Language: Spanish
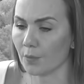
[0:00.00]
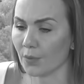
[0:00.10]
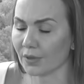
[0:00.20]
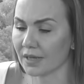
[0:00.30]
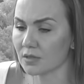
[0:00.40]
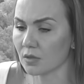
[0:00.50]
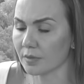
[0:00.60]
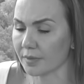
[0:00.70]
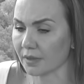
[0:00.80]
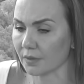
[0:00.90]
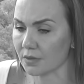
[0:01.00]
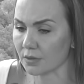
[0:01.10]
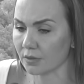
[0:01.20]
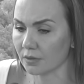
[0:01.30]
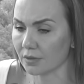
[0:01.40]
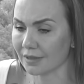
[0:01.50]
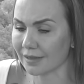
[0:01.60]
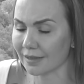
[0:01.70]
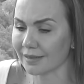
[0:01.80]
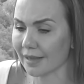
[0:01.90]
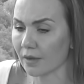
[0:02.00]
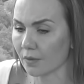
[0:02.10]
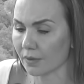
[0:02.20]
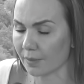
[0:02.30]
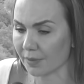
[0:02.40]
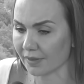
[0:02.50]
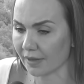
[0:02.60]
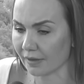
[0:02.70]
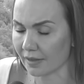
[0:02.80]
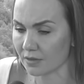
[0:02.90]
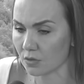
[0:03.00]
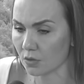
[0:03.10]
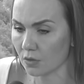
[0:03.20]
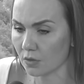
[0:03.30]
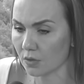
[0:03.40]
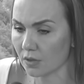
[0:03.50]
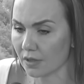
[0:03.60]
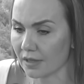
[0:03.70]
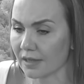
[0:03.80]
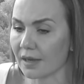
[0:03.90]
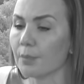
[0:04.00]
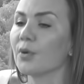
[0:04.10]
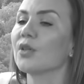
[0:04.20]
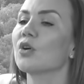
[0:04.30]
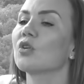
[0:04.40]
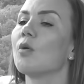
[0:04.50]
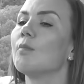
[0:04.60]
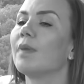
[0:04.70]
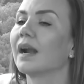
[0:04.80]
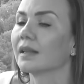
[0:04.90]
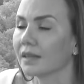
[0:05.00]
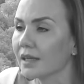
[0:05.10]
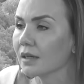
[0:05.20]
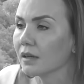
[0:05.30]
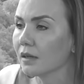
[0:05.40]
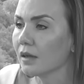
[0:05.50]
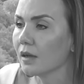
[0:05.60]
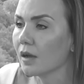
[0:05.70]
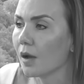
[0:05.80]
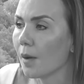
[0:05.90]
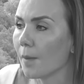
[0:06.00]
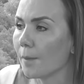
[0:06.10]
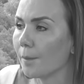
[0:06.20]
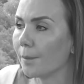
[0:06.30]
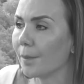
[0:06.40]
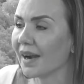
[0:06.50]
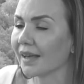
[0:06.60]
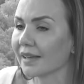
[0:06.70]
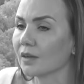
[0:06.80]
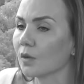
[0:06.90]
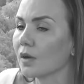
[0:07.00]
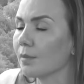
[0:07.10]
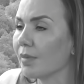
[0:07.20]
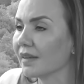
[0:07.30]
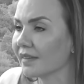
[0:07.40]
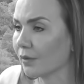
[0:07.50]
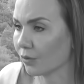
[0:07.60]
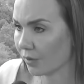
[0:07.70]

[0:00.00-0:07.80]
¿Por qué estoy viviendo esto? ¿Qué tengo que aprender de esto? ¿Y qué puedo compartir para que no le pase a los